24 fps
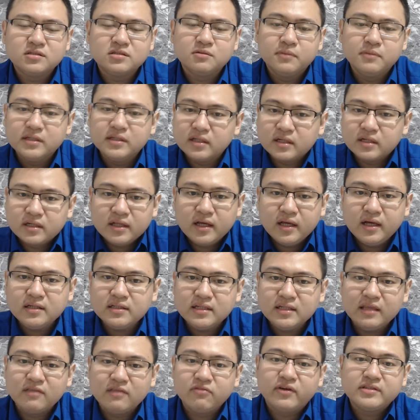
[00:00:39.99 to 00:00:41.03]

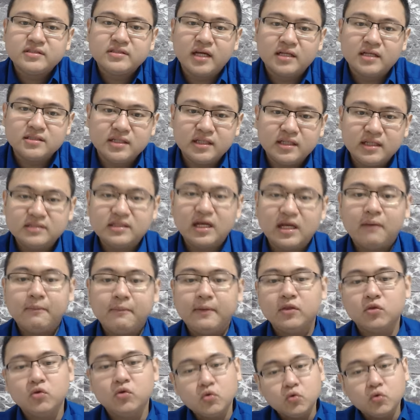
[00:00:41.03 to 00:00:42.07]
sebenarnya investasi di
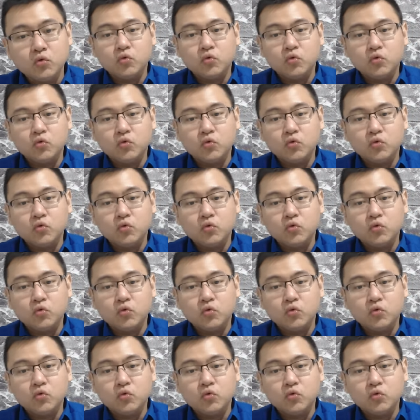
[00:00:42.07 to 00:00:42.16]
saham itu